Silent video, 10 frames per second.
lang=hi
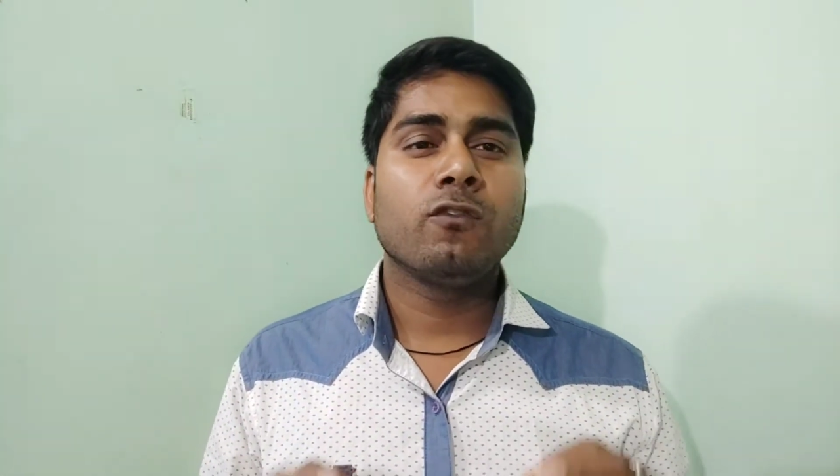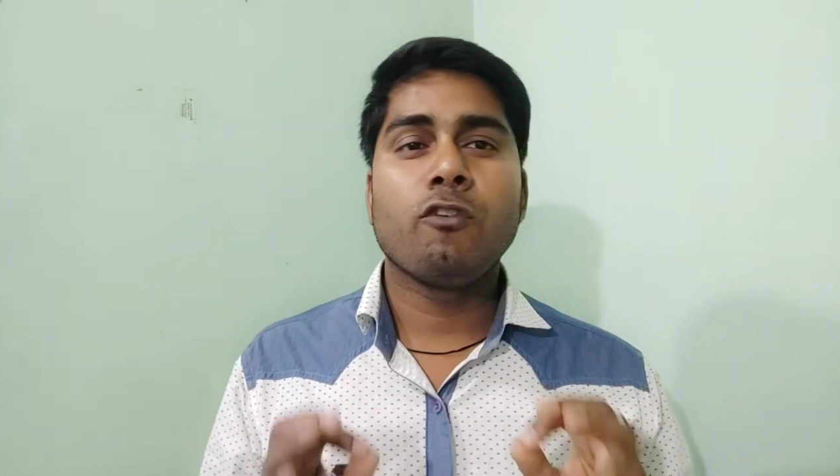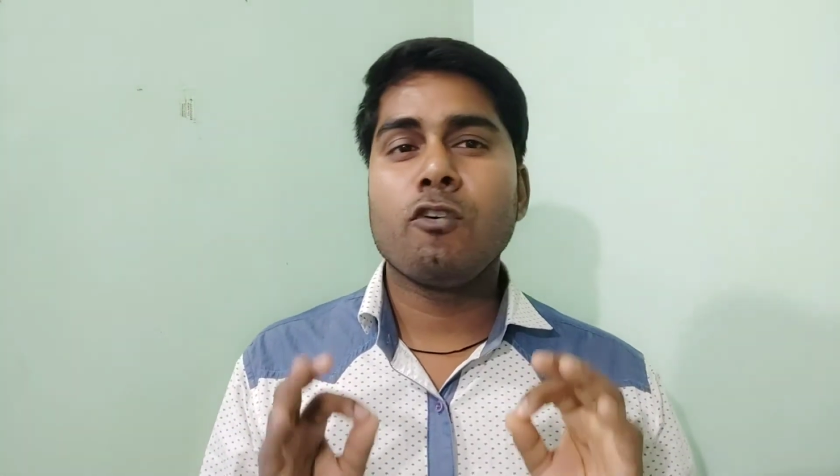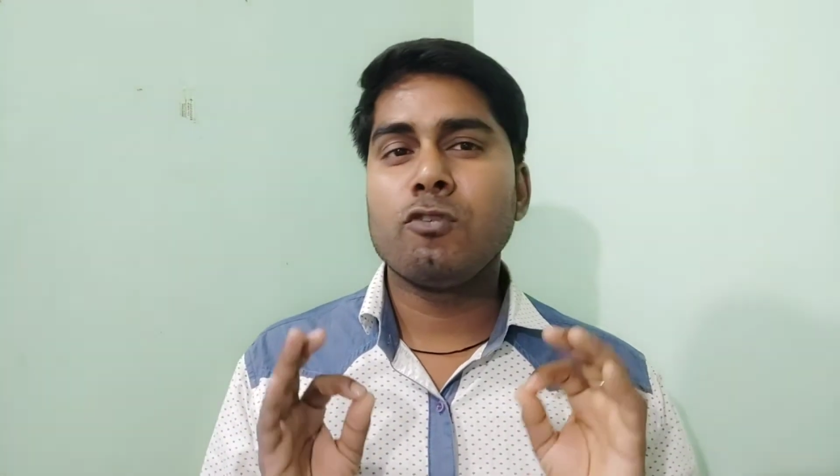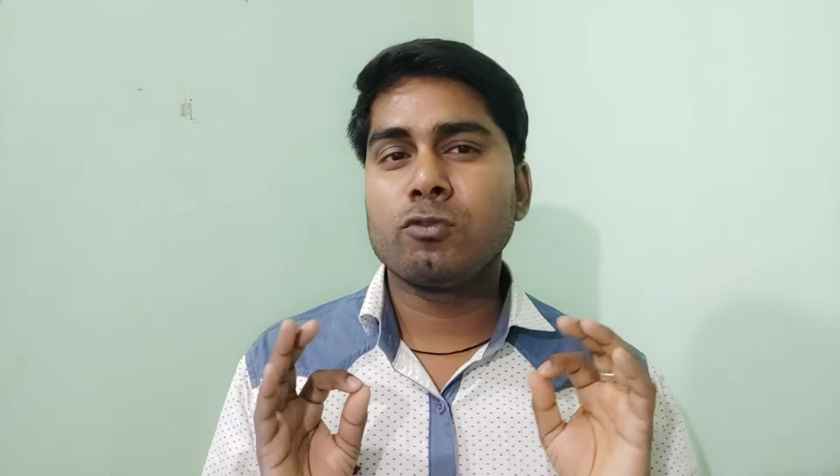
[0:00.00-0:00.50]

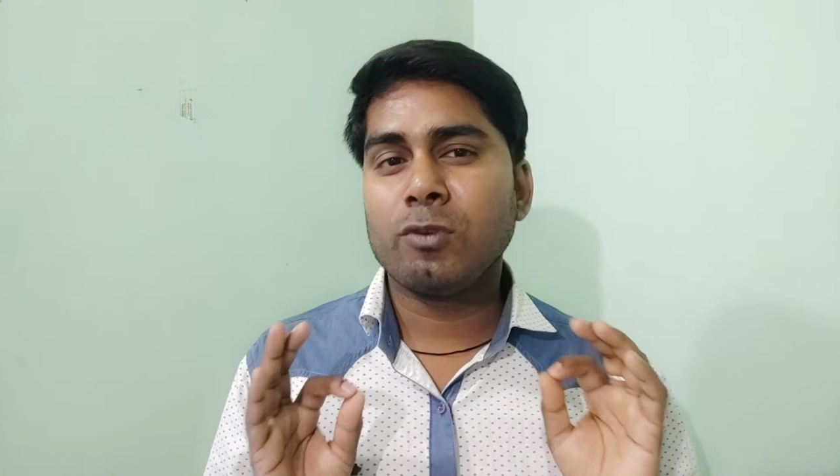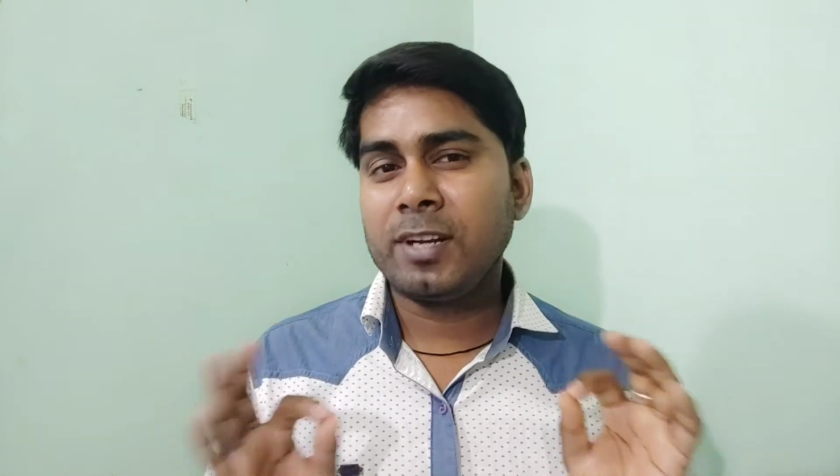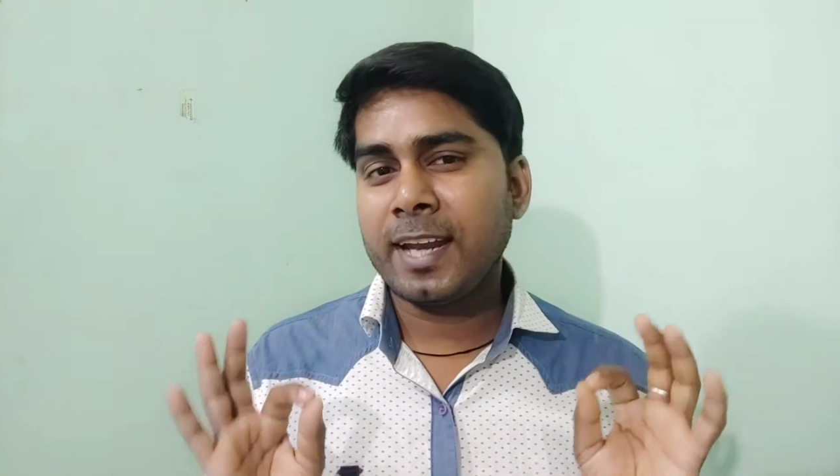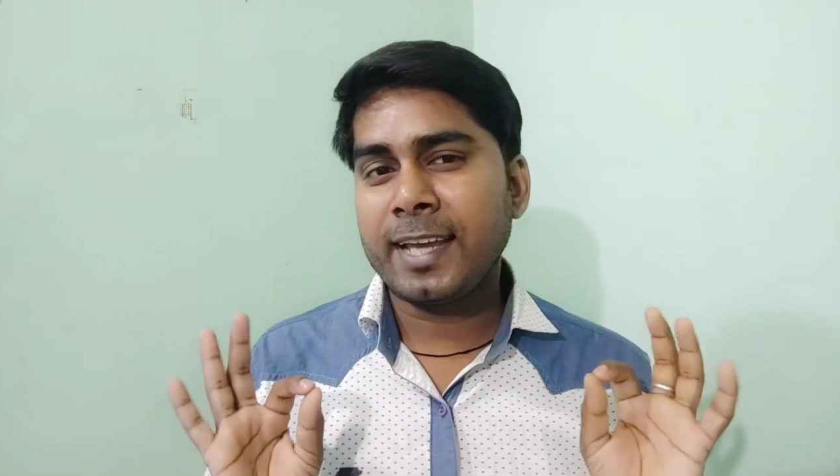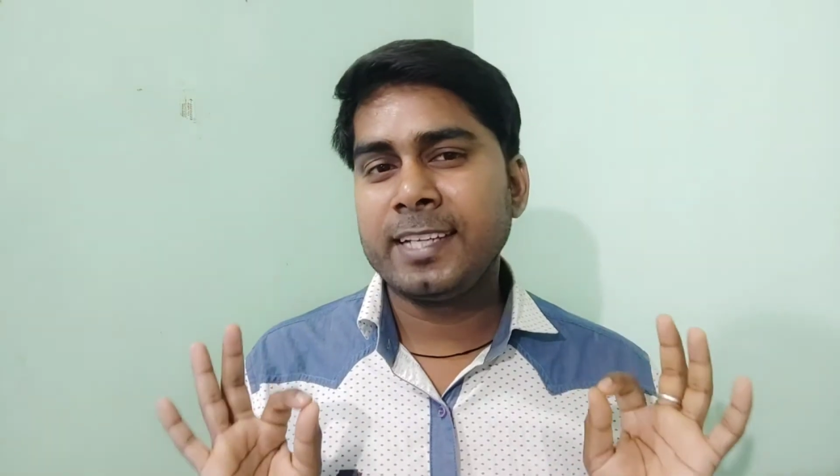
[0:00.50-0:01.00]
वो उनको
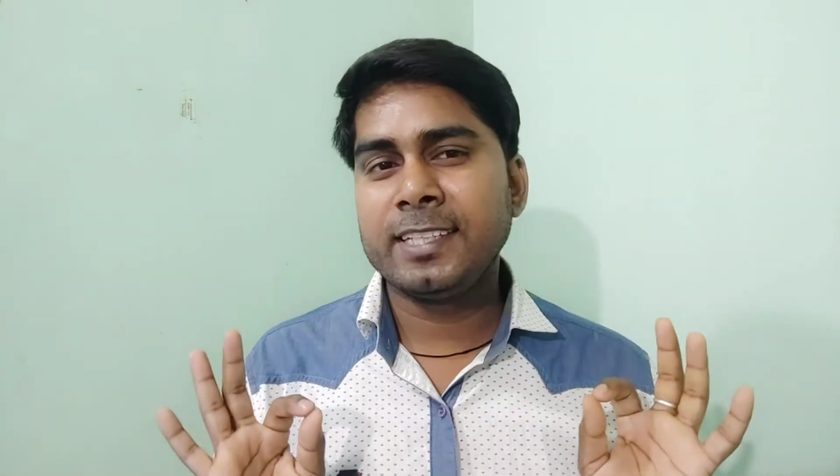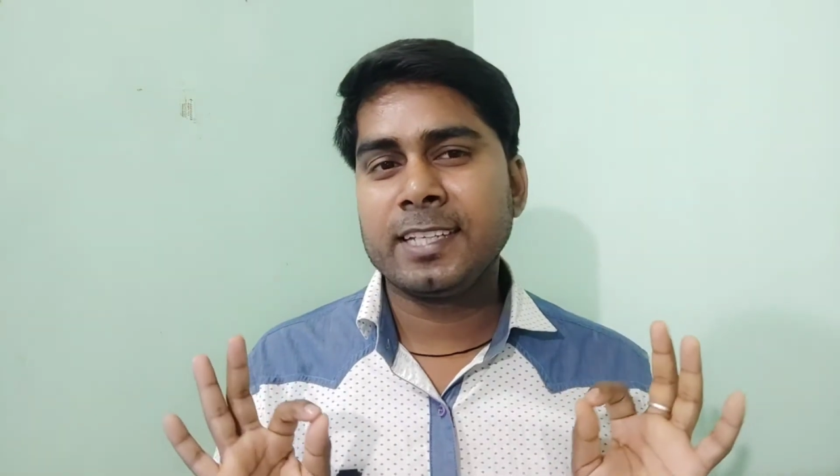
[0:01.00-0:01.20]
नहीं